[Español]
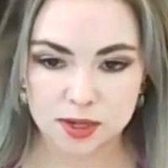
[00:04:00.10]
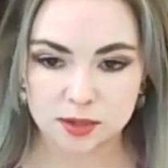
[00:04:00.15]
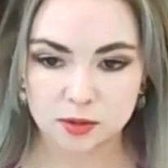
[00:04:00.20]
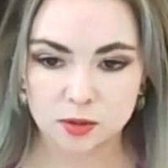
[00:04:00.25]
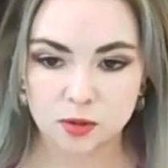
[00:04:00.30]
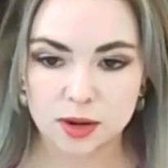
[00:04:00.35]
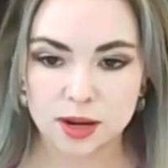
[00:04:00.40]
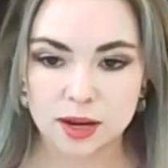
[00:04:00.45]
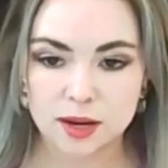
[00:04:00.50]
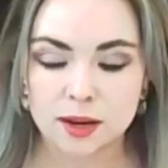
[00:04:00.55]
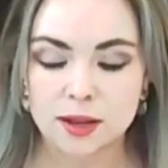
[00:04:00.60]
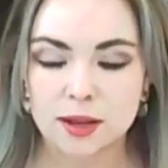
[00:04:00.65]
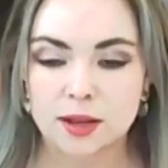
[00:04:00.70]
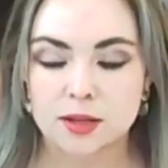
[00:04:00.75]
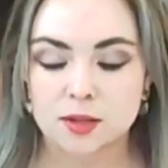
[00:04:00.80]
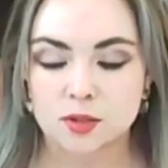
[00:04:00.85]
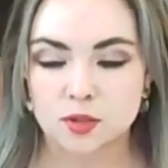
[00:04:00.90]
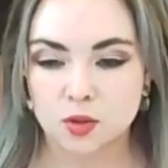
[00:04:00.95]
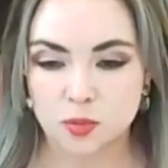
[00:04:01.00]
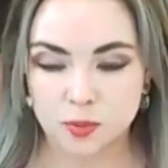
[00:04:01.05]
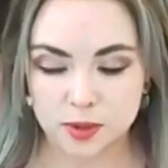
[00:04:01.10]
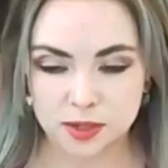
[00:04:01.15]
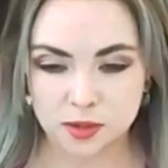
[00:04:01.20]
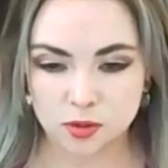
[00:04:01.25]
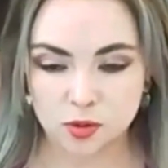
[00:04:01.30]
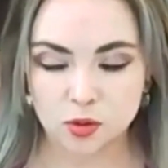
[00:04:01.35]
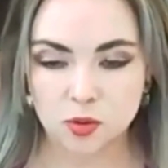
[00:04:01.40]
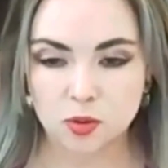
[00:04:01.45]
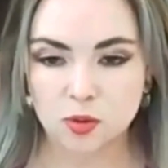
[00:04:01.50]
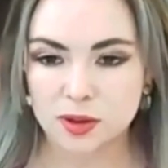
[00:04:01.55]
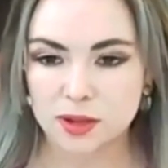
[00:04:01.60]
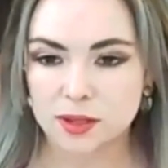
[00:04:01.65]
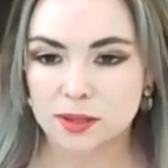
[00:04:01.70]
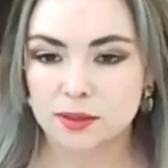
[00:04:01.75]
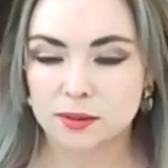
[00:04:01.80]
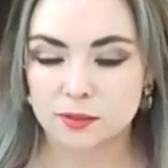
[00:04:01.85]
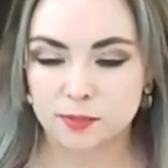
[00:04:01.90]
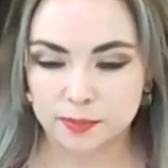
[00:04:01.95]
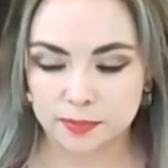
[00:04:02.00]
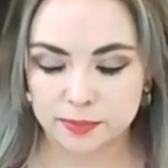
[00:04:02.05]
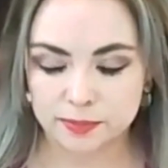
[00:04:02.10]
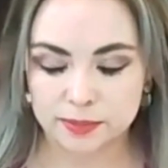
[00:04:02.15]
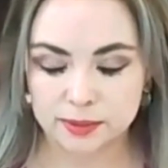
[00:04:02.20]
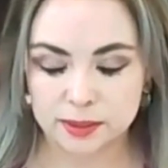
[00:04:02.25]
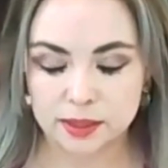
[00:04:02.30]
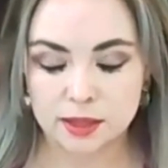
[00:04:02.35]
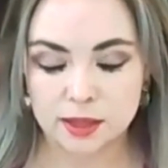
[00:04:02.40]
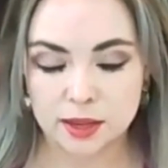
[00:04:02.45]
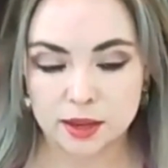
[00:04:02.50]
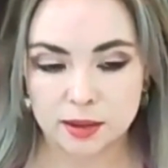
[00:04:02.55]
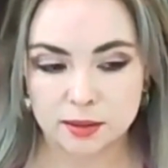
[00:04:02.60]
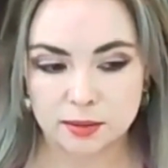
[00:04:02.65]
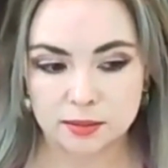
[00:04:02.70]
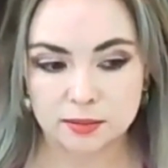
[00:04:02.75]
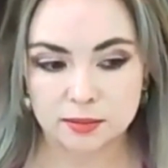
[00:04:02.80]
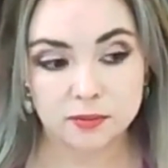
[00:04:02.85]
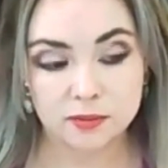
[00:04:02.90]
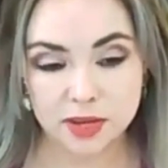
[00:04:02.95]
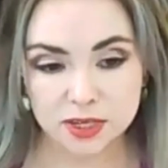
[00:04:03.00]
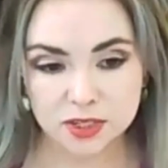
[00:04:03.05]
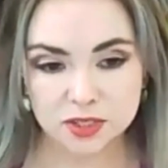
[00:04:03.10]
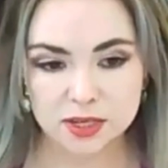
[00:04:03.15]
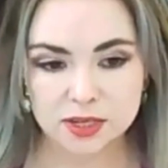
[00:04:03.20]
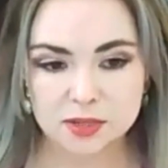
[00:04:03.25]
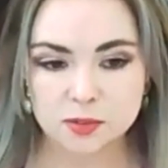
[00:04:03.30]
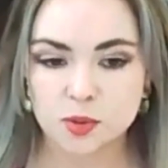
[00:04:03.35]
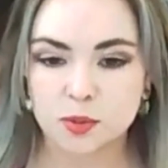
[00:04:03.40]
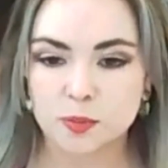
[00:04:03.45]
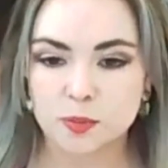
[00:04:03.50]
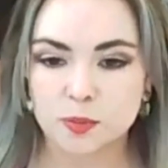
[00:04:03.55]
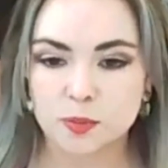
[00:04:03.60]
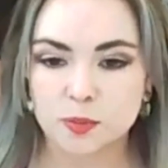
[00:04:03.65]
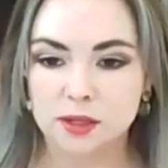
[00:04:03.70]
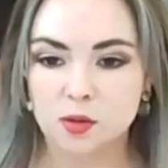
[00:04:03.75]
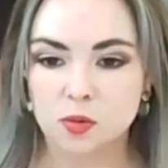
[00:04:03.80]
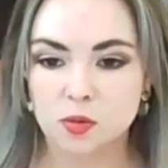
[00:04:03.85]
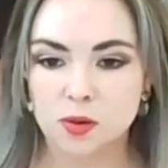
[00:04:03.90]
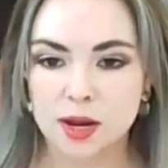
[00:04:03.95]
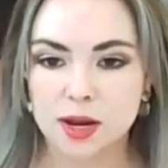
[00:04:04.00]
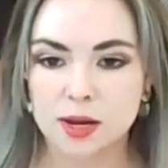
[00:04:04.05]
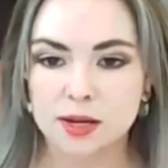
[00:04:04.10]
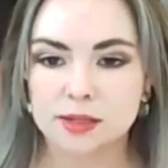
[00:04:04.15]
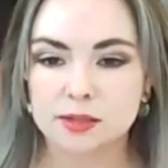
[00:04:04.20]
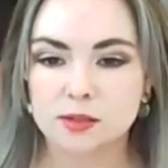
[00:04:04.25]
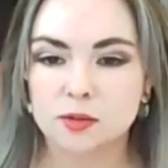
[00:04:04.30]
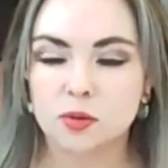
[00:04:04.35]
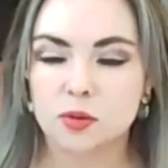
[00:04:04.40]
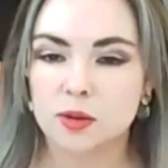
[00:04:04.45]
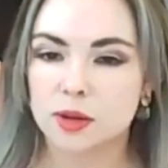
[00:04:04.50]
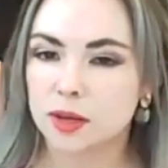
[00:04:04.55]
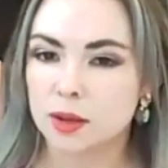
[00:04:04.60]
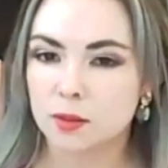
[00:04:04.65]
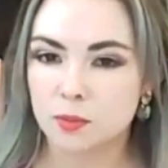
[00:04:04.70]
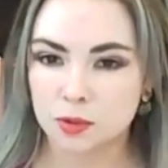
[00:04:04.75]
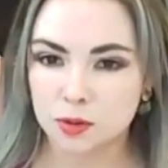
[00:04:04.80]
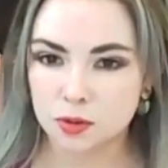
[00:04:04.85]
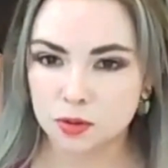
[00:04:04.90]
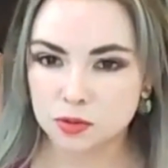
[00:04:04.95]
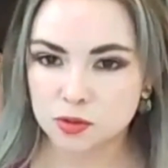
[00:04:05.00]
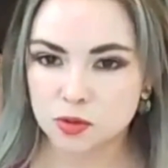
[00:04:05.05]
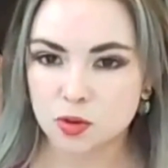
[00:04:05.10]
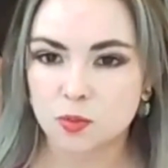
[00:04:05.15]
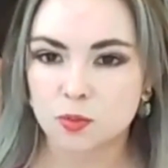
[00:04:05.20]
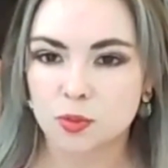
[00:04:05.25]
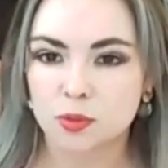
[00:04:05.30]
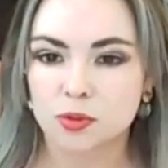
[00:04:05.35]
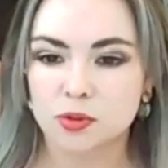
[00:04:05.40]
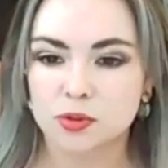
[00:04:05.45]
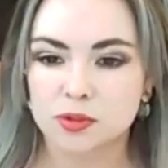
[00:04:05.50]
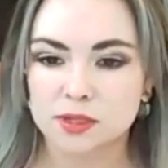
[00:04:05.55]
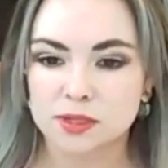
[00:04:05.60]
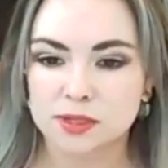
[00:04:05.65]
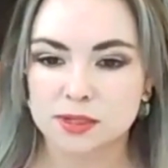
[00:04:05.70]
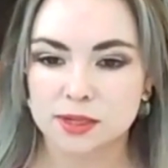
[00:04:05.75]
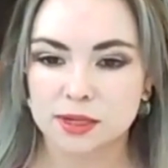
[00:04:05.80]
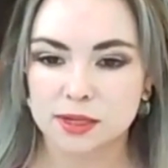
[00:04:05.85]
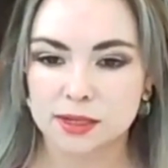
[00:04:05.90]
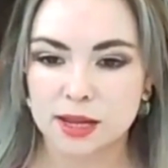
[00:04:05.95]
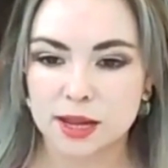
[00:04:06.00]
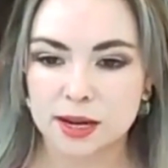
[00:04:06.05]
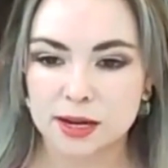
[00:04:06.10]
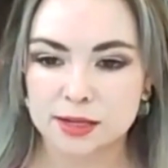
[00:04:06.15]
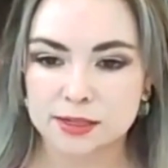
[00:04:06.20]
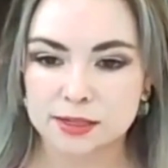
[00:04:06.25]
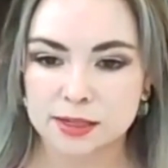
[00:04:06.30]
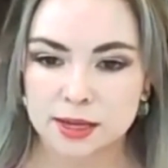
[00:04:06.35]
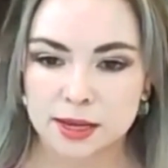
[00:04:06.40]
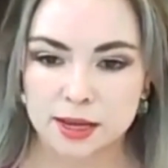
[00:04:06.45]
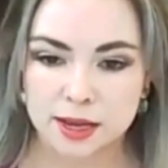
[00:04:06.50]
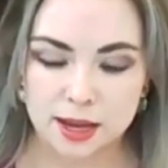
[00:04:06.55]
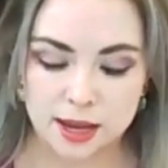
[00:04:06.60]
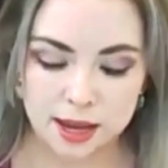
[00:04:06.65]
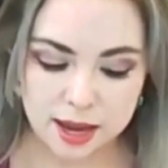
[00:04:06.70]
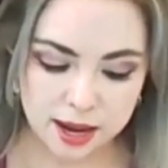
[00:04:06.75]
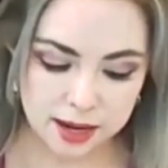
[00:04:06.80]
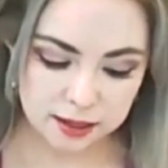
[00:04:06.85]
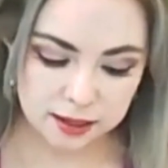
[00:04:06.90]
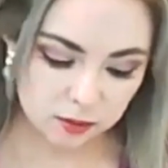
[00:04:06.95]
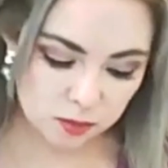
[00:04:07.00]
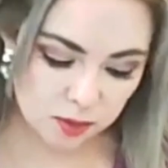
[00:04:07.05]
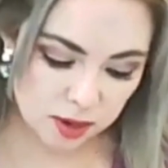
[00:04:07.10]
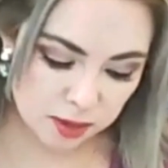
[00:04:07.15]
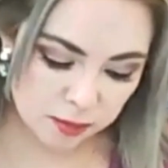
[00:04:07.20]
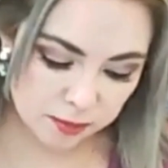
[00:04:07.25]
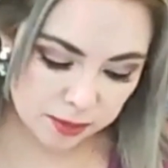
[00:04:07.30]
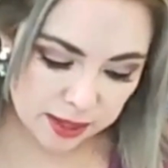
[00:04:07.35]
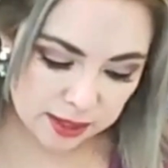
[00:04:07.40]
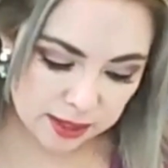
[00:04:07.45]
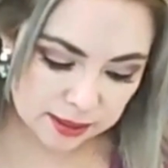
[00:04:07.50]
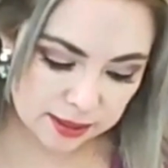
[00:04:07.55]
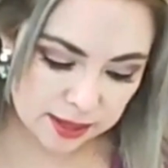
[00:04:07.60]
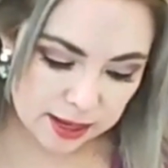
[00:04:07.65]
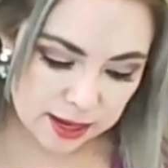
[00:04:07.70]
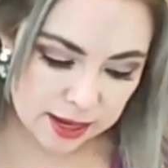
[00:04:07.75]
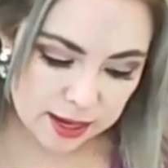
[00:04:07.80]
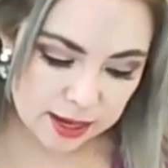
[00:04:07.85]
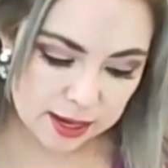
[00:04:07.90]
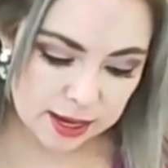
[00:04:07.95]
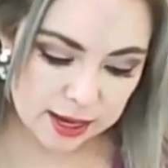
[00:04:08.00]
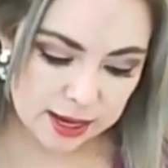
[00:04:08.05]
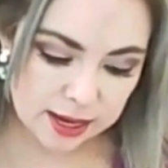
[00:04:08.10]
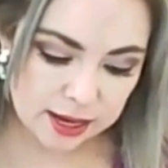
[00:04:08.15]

electoral, sobre todo en, fechas muy particulares, ¿no? Ejemplo, los cómputos distritales. Actualmente,